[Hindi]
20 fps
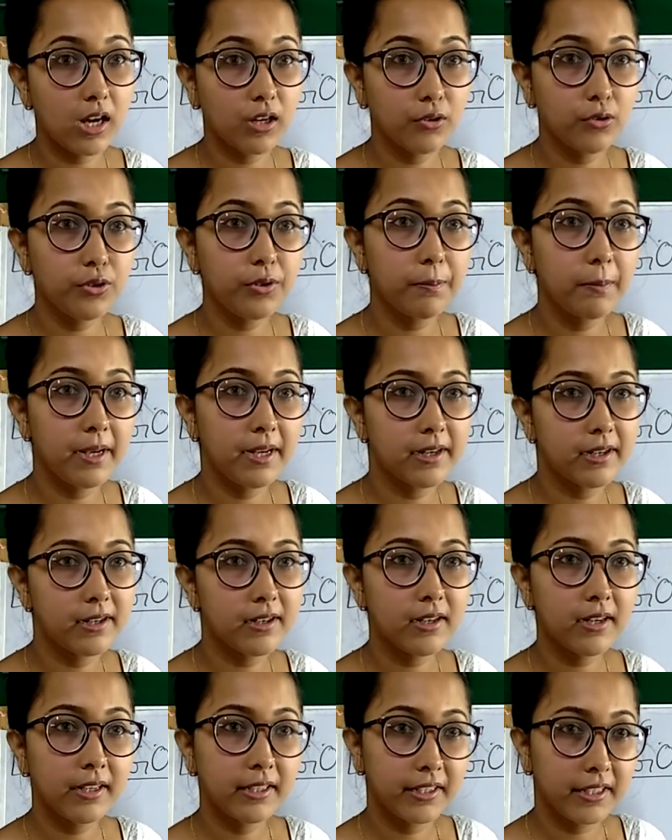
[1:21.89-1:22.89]
गुड मैनर
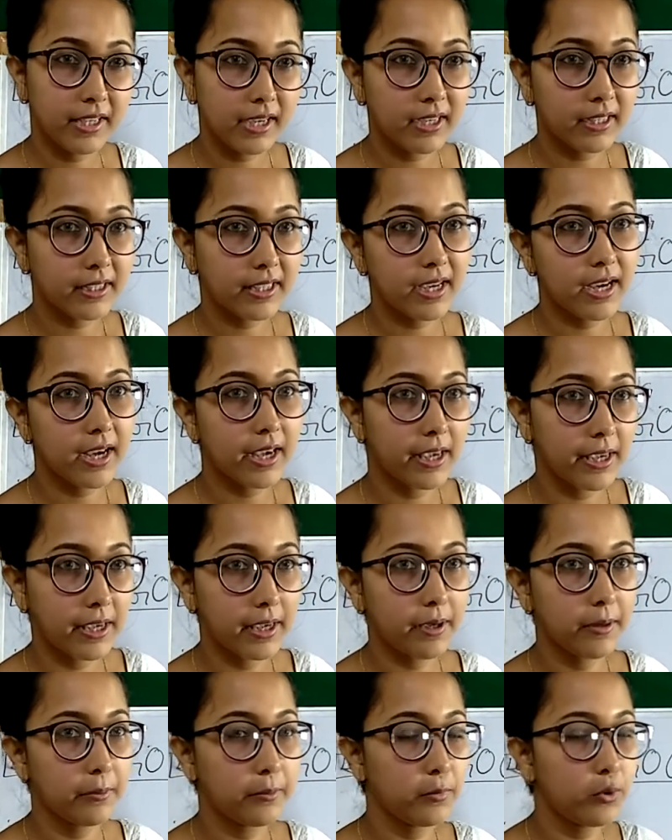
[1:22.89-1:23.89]
क्या क्या है
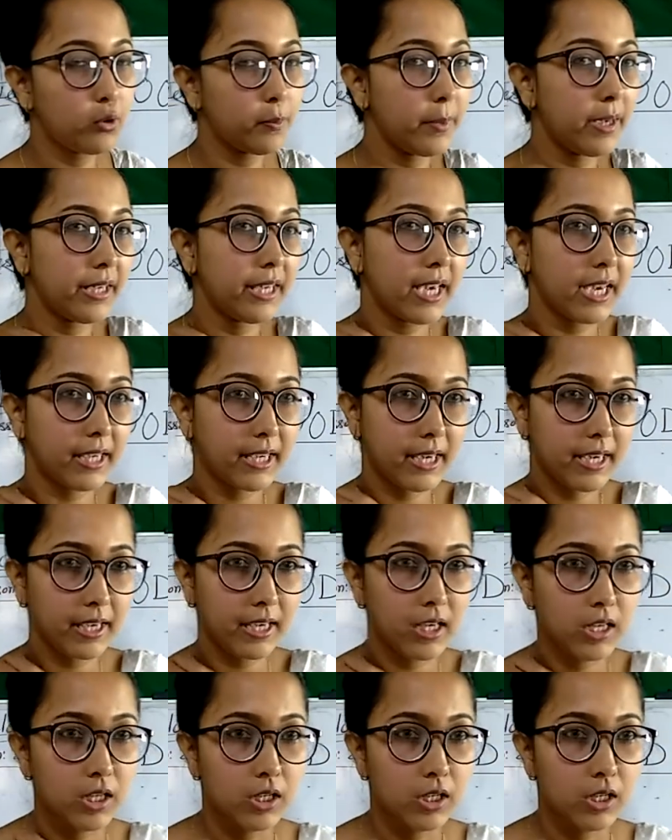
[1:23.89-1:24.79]
बुक में क्या क्या है